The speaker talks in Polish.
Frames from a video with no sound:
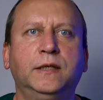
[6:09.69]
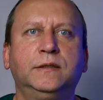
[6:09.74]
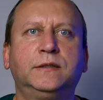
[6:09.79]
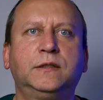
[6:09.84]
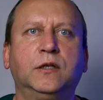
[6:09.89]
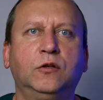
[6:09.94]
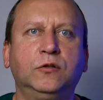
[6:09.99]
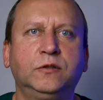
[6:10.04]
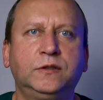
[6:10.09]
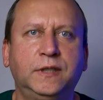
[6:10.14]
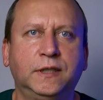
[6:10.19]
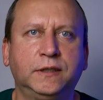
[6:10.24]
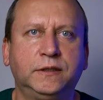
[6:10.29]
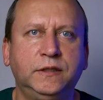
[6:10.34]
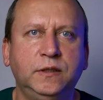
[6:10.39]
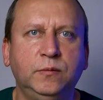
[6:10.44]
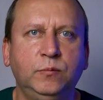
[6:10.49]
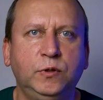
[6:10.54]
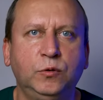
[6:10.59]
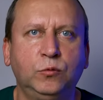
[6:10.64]
z
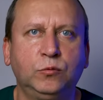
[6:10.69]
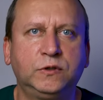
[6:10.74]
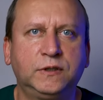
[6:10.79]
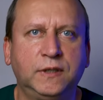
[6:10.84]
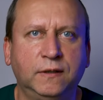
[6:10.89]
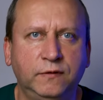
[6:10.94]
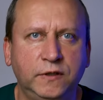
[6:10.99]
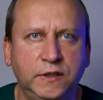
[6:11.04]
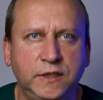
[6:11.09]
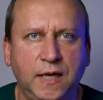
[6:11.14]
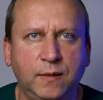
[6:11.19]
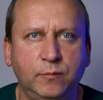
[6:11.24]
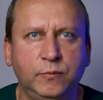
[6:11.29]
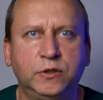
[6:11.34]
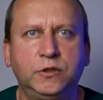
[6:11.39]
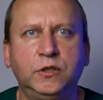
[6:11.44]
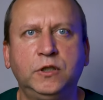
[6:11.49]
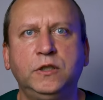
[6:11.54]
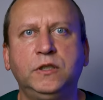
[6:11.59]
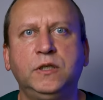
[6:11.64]
ostatnimi
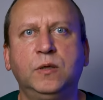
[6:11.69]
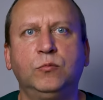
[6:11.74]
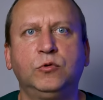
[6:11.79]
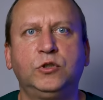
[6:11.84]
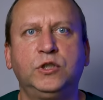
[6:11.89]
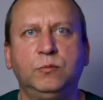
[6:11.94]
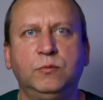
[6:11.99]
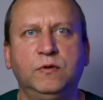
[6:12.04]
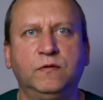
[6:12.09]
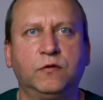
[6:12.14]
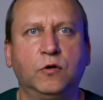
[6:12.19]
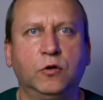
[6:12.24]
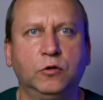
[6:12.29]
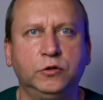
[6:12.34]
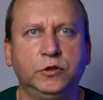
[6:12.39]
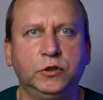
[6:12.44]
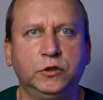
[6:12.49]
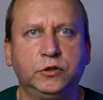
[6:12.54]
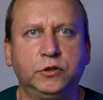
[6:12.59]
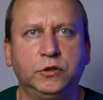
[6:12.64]
ustawieniami, czyli nie musimy
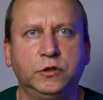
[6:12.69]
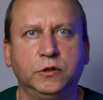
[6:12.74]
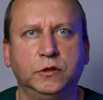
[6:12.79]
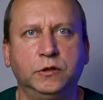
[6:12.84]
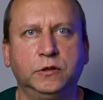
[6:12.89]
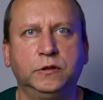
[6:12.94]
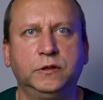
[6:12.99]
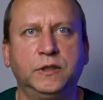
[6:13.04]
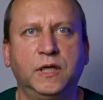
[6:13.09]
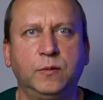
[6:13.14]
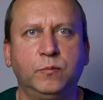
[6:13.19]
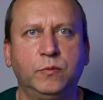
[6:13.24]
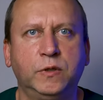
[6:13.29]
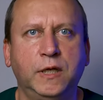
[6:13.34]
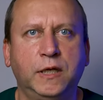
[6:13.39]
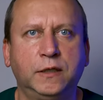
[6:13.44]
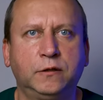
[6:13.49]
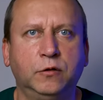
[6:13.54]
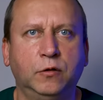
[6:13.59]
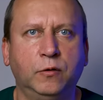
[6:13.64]
wchodzić, y,
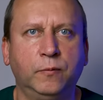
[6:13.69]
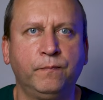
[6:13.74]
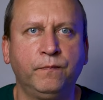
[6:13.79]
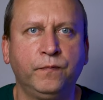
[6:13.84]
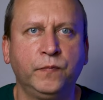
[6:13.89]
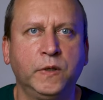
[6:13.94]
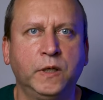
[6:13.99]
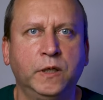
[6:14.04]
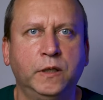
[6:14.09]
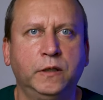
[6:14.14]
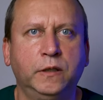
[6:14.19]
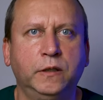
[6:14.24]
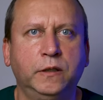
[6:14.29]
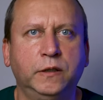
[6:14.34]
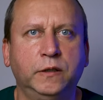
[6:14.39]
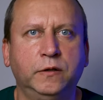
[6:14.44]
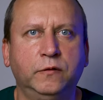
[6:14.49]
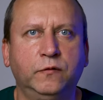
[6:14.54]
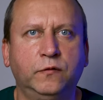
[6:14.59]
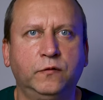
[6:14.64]
dajmy na to, y,
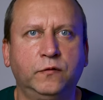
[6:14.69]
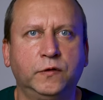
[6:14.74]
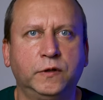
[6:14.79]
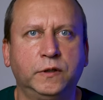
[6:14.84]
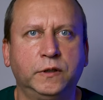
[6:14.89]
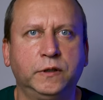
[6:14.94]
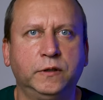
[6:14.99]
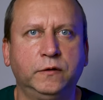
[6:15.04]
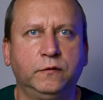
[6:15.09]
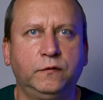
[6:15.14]
w